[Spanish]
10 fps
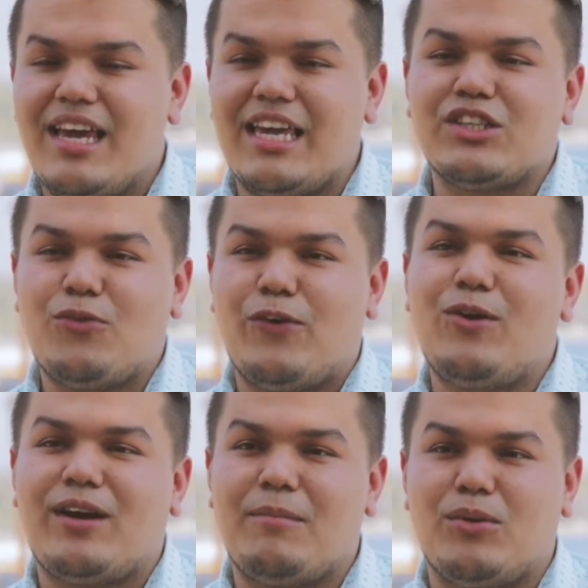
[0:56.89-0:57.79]
Y eso fue
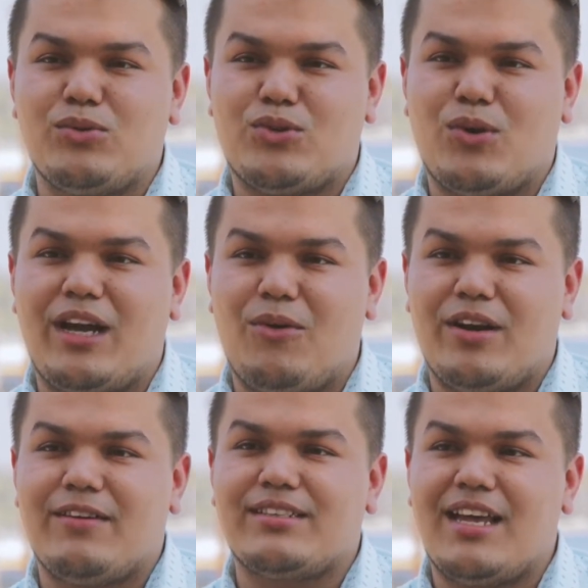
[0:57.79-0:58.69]
lo que me gustó, que la
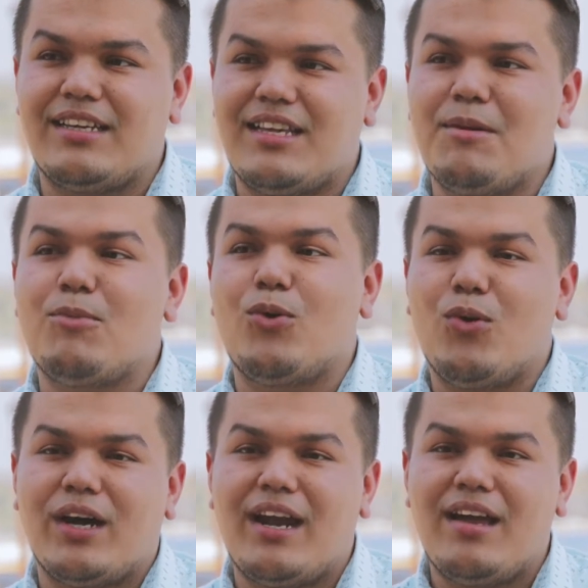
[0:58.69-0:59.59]
universidad se
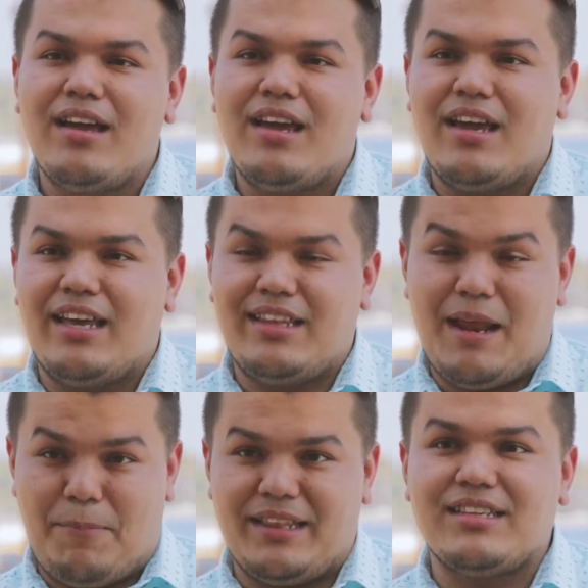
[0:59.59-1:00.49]
involucra en el
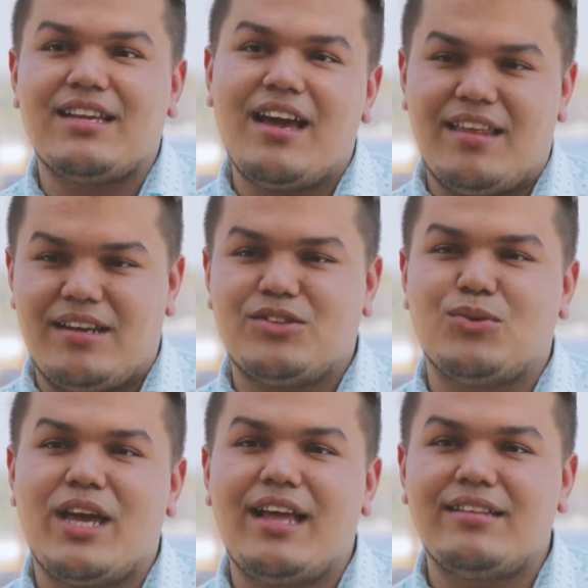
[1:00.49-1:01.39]
aprendizaje del
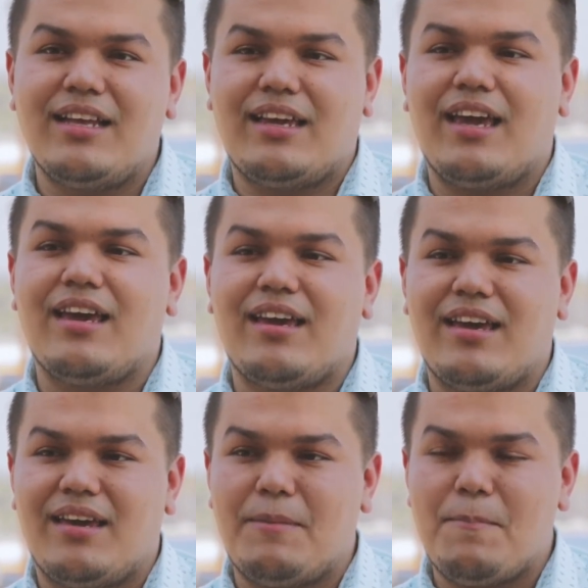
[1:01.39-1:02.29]
estudiante,
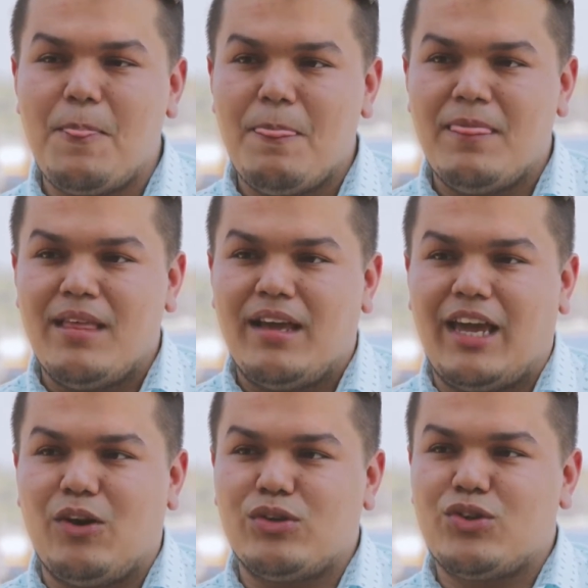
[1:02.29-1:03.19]
que,
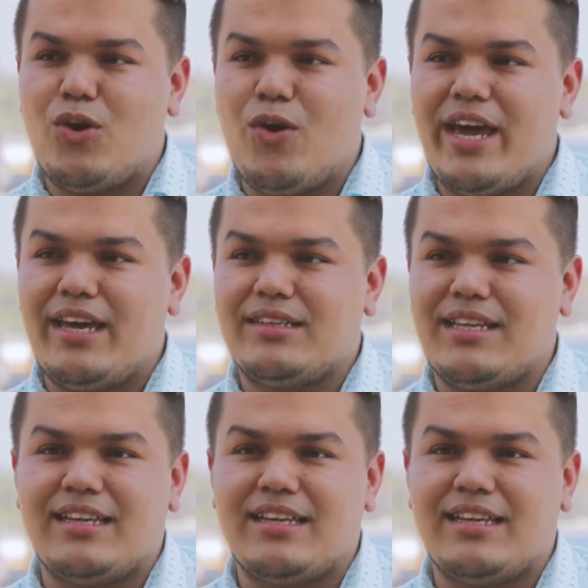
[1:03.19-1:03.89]
no solo es